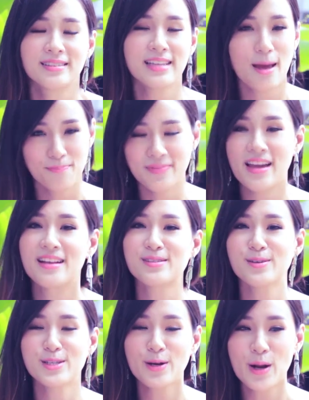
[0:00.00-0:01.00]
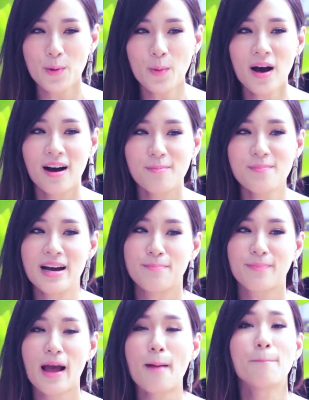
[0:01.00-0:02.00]
เสพติดโซเชียลเน็ตเวิร์กเหมือน
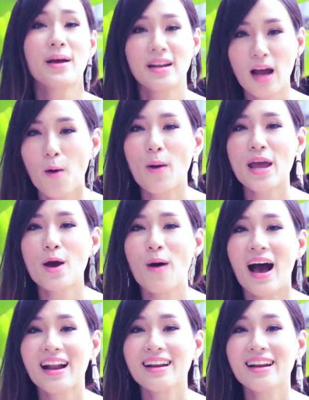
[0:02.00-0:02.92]
กับเป็นอวัยวะ